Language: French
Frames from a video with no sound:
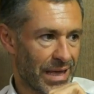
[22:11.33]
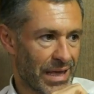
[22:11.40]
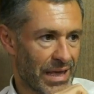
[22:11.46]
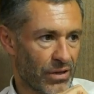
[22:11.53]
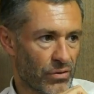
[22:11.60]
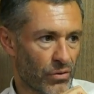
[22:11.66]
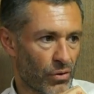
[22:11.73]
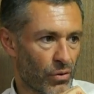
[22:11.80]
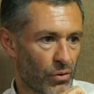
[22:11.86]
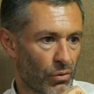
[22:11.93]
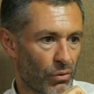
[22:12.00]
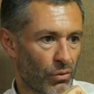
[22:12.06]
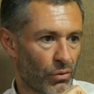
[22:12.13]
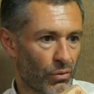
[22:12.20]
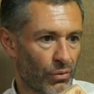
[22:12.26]
et
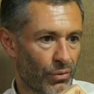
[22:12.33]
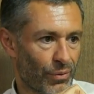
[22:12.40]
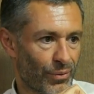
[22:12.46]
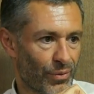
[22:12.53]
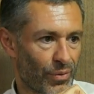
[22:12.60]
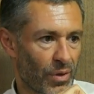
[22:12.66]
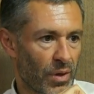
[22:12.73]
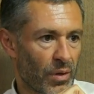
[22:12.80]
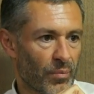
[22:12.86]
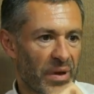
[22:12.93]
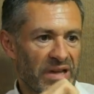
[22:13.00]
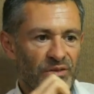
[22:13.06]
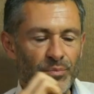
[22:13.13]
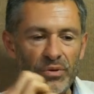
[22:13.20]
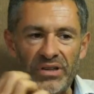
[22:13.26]
que
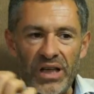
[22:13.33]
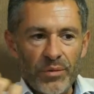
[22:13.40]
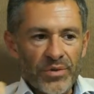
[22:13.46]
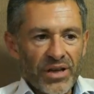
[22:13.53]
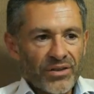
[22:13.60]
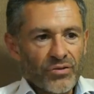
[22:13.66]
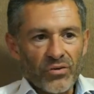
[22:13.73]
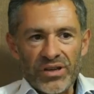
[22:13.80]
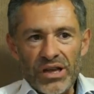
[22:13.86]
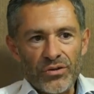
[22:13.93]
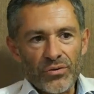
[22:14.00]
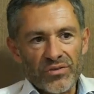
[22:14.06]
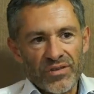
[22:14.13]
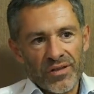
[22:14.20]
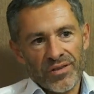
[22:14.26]
bah, il se peut très bien que dans
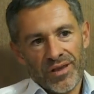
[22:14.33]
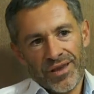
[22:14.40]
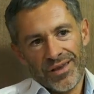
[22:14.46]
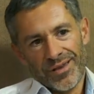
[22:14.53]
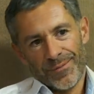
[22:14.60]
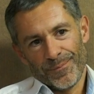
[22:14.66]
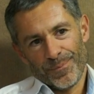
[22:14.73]
quelques années,